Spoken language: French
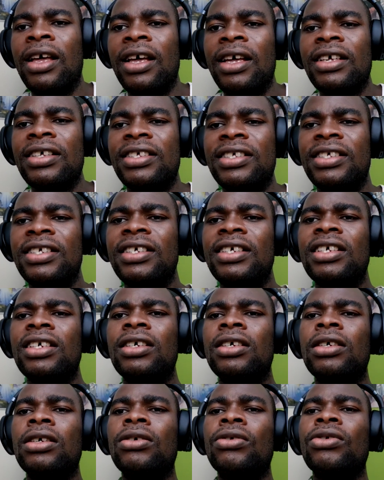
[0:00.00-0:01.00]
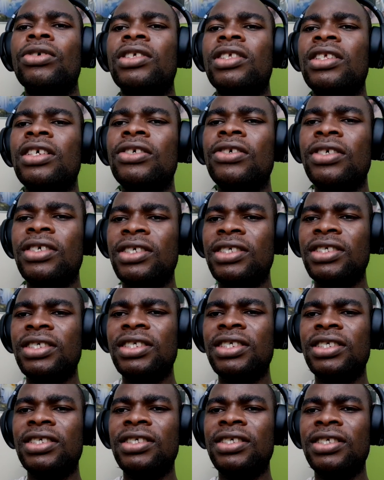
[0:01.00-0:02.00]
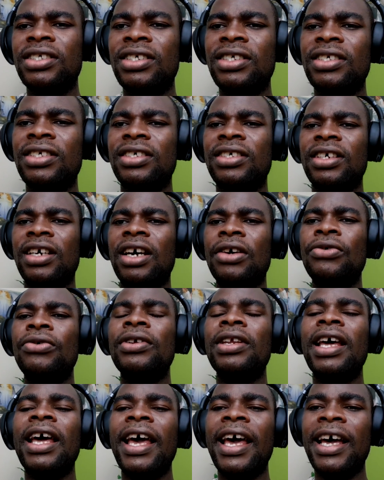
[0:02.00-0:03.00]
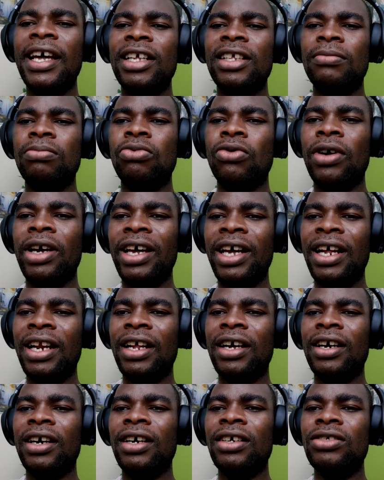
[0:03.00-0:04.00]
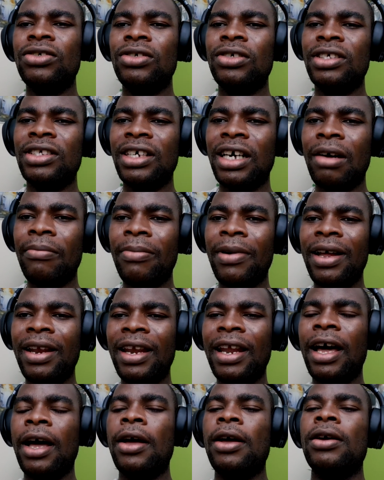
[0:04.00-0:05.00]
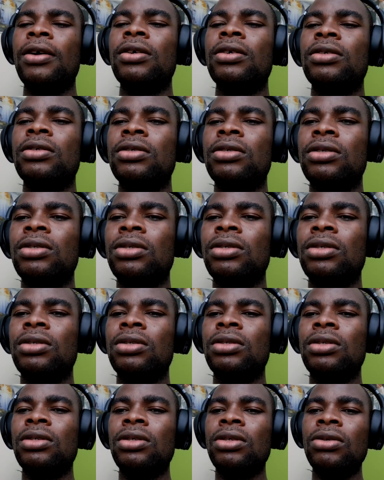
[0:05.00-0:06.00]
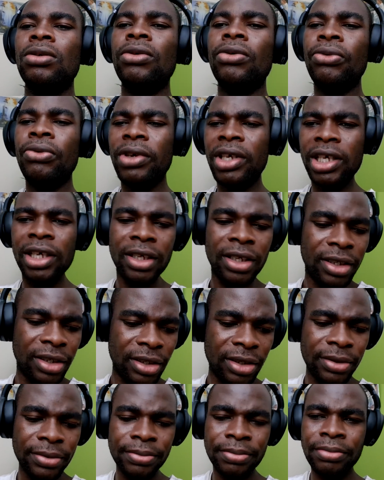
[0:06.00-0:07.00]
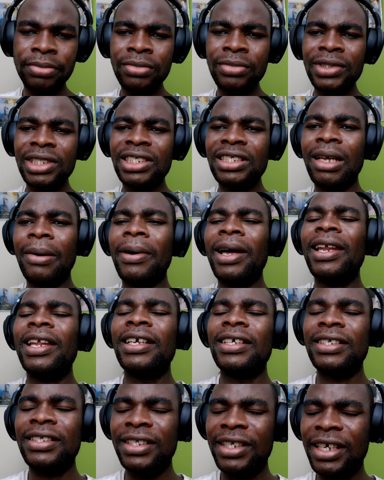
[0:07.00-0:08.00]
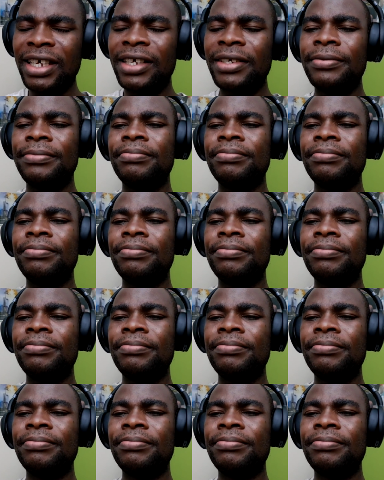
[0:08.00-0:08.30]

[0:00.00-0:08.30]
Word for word: Ainsi, le Seigneur Jésus-Christ sera une aide pour elle quand tu ne seras pas là oui, ça va l'aider. Il